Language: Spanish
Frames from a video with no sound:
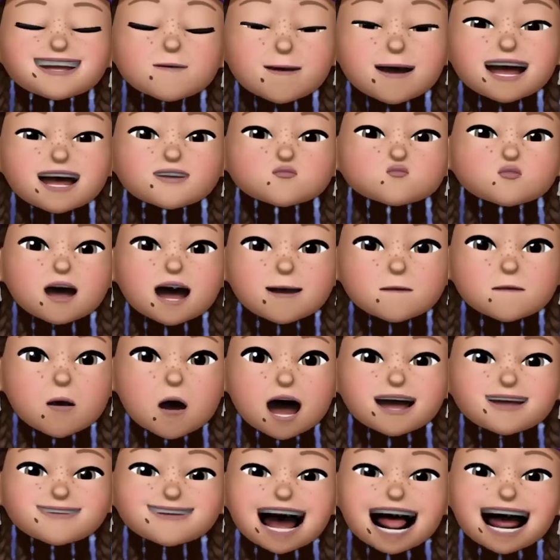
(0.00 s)

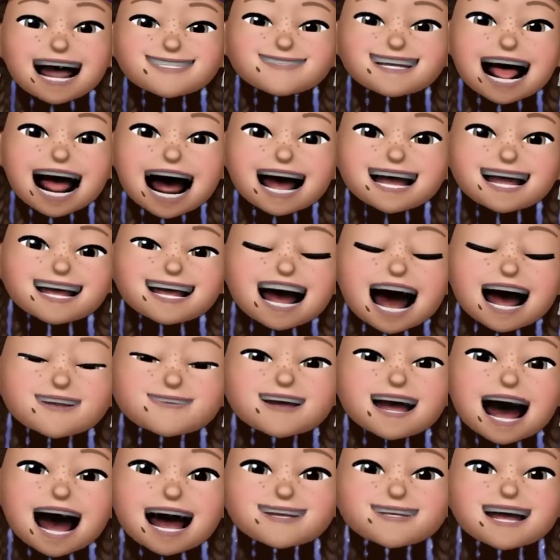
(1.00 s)
Bienvenidos a Emoji Vidente,
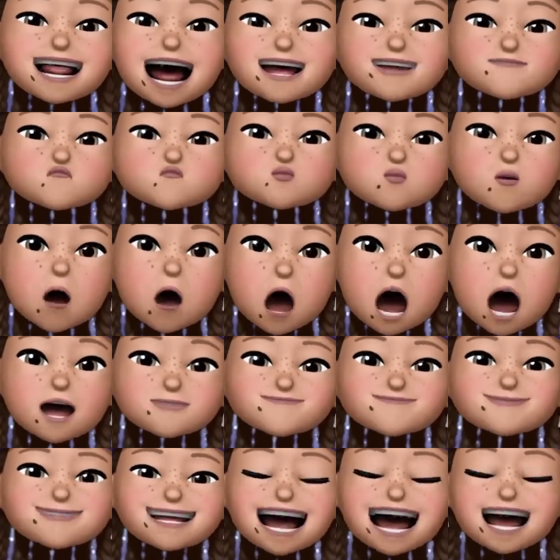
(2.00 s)
la vidente del
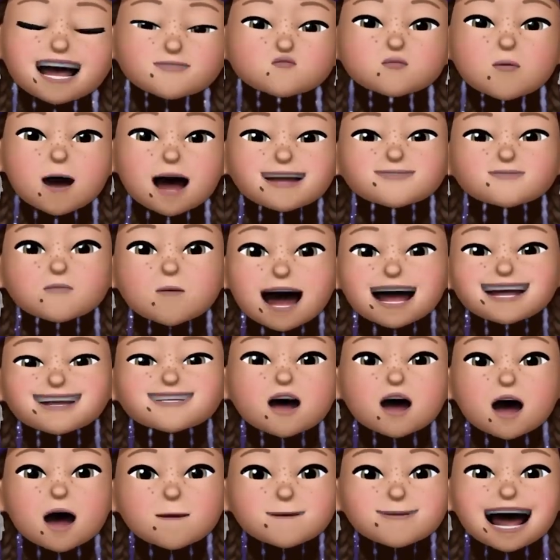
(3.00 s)
futuro,
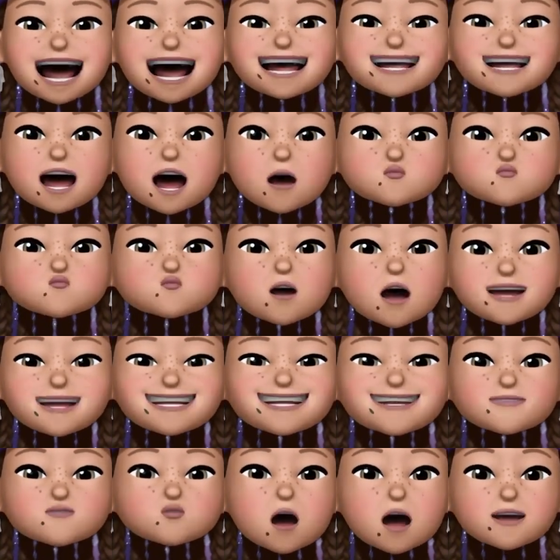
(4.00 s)
descubre lo que te depara
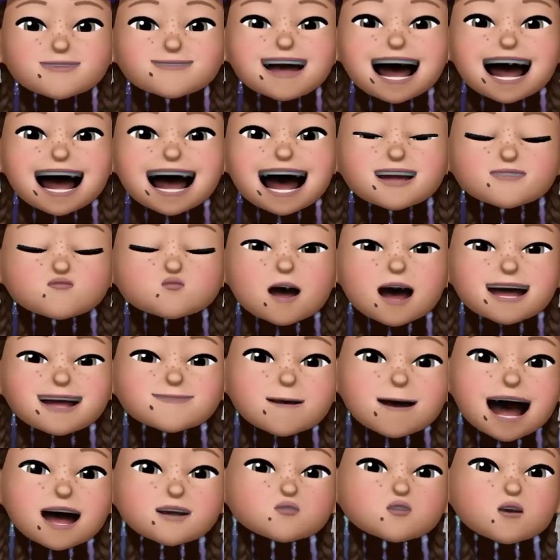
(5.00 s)
según tu signo
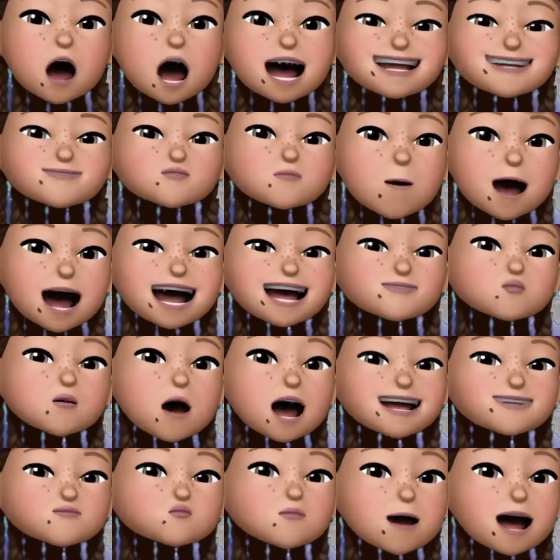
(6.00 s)
zodiacal con el mejor
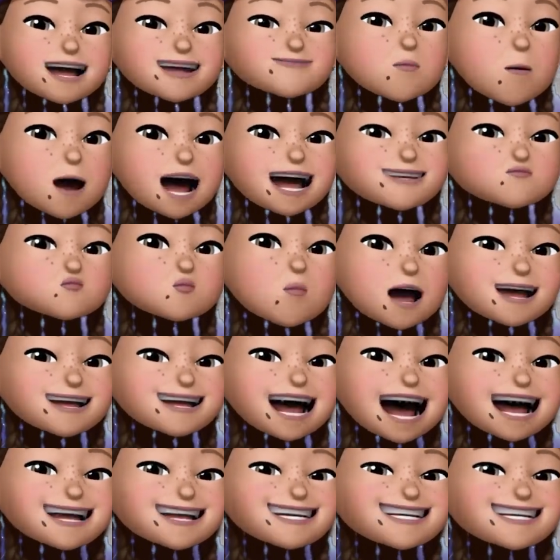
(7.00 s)
horóscopo y tus números de la
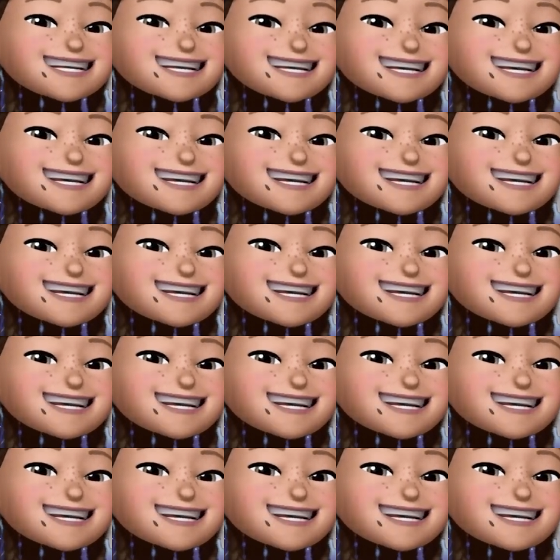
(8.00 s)
suerte.